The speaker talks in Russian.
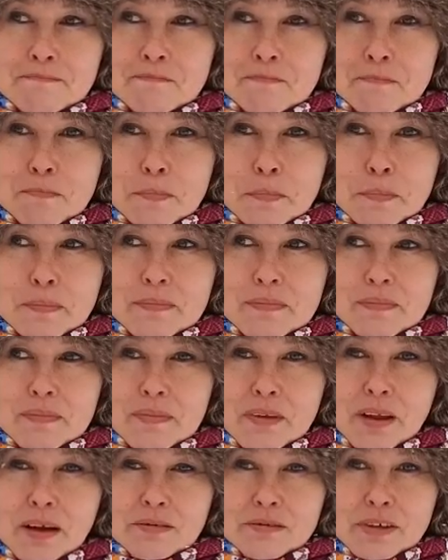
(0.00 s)

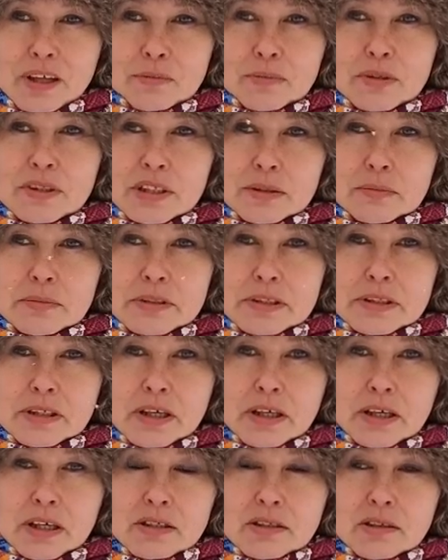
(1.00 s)
В калмыцком
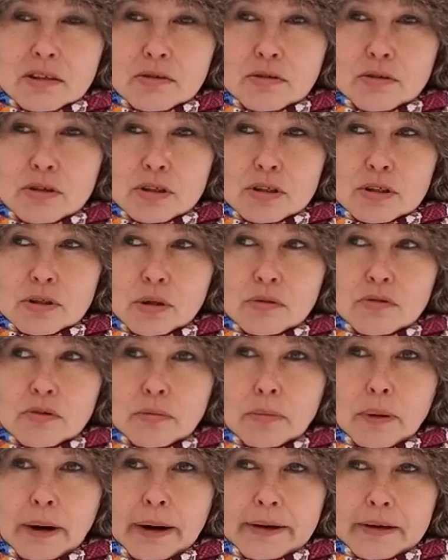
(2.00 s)
языке есть такое
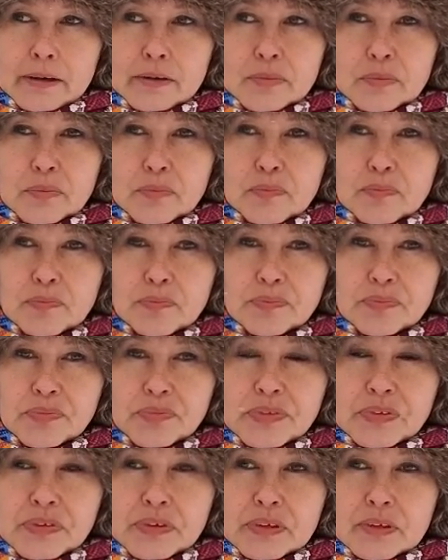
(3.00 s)
слово «байер».
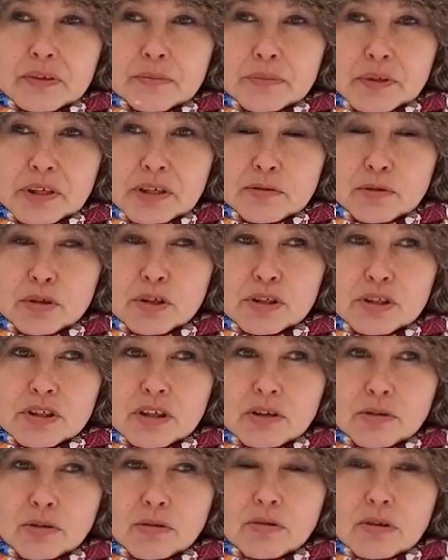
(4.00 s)

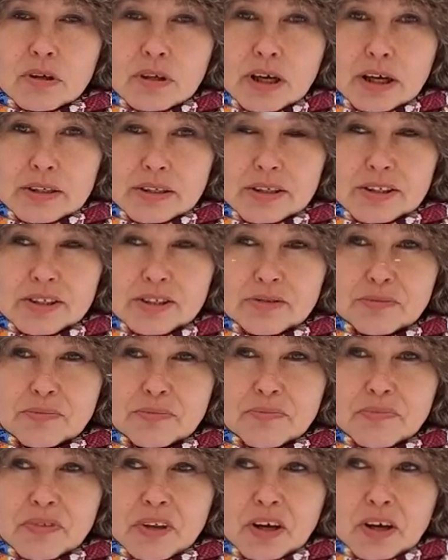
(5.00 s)
Переводится оно «радость».
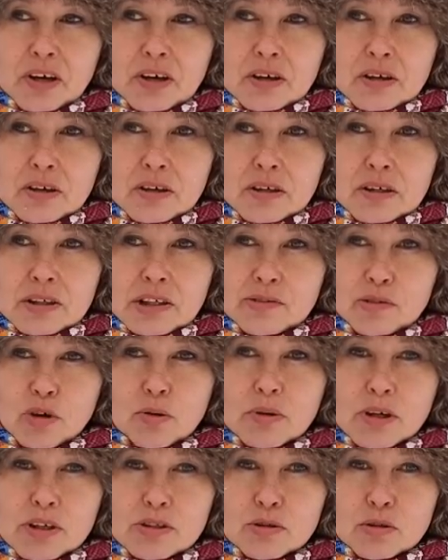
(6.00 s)
От
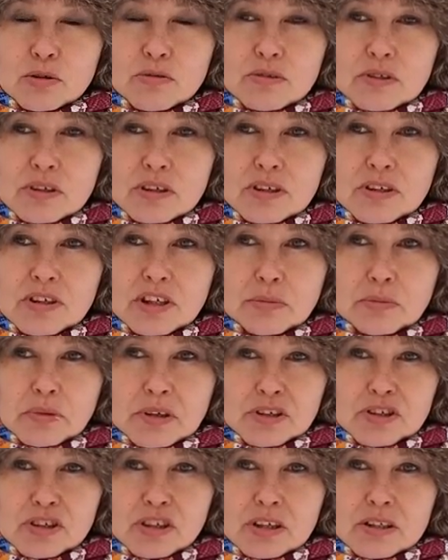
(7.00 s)
него образовано
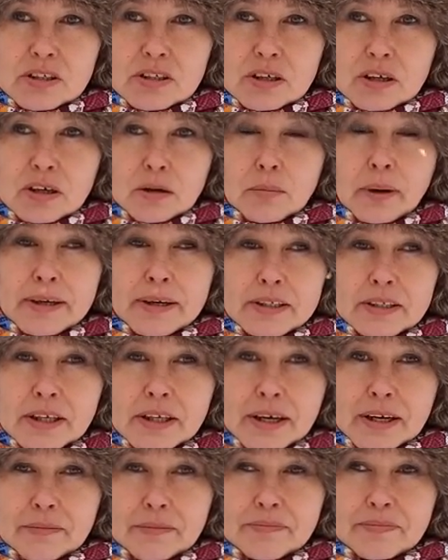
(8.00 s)
имя женское
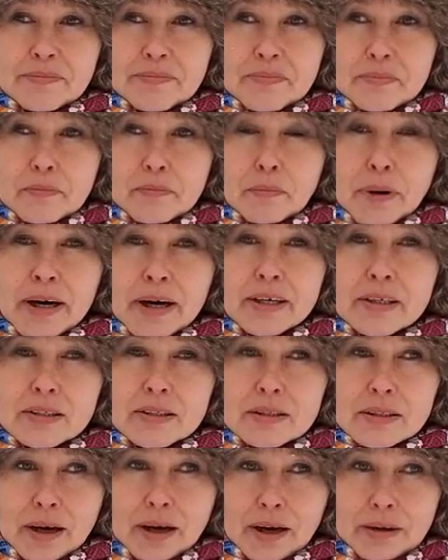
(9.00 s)
«барта».
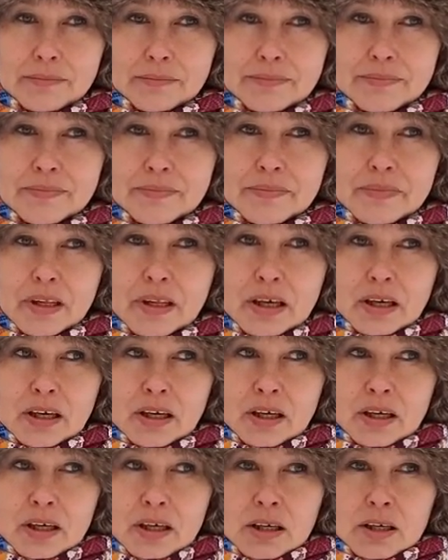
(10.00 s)
«Байрта».
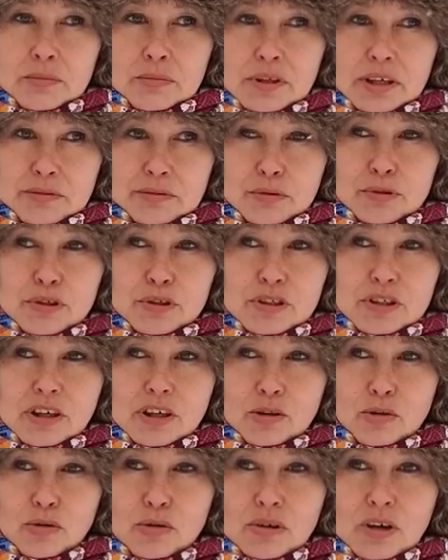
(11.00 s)

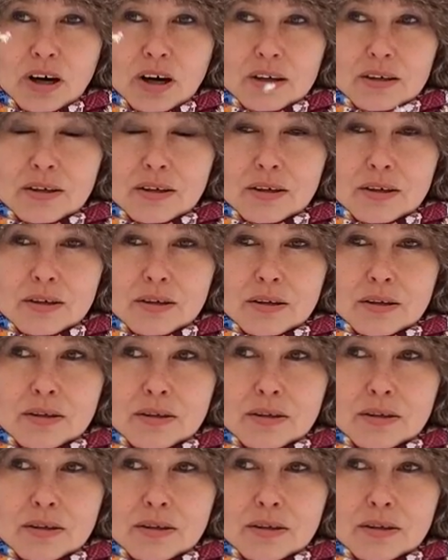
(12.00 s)
Переводится оно как